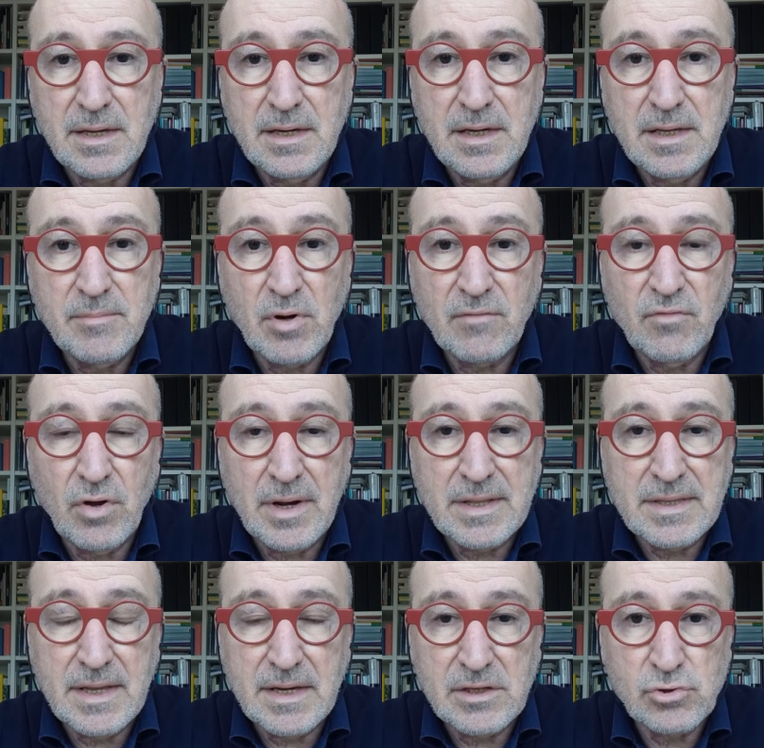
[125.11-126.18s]
il libro vuole
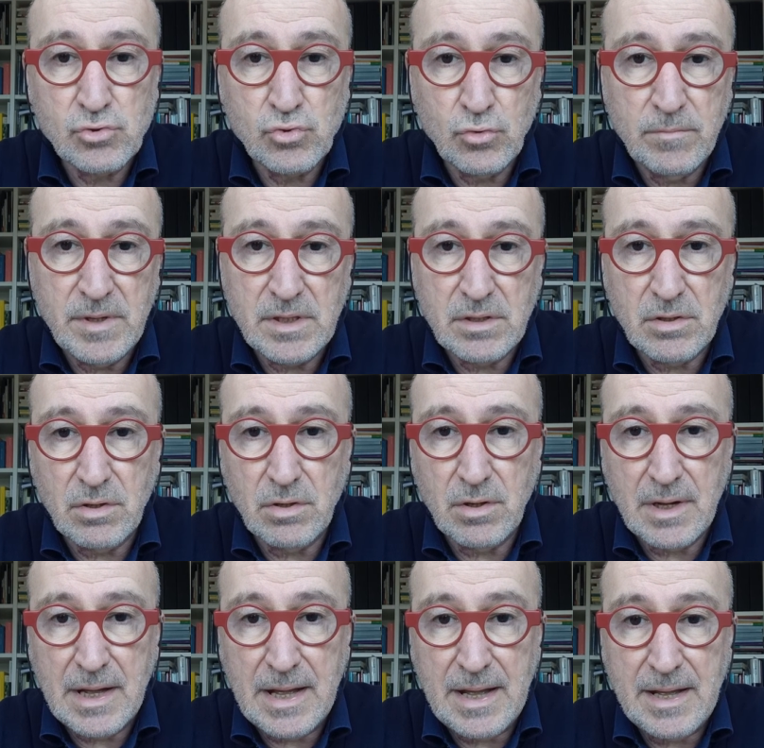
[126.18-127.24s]
andare subito
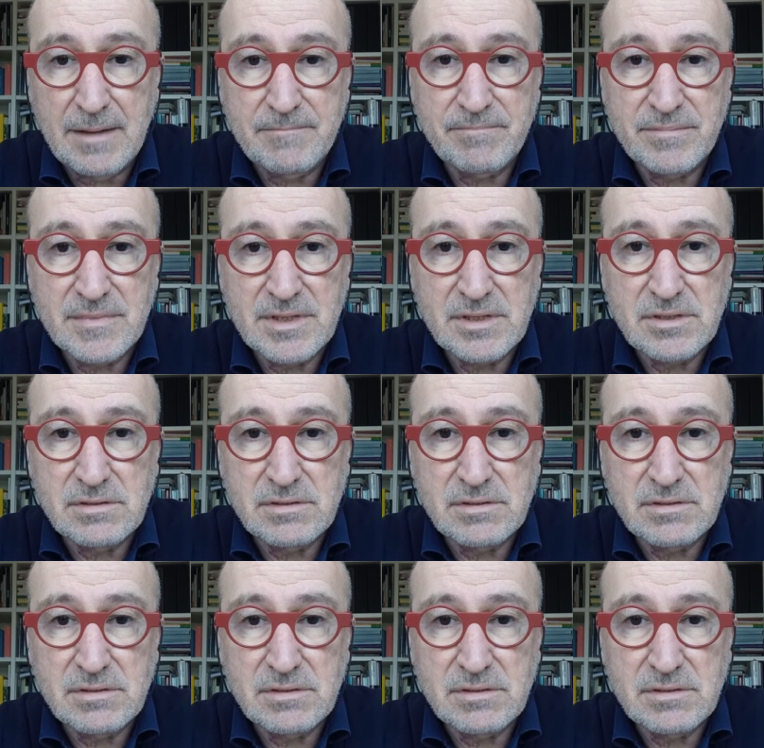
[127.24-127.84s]
a mh, mm,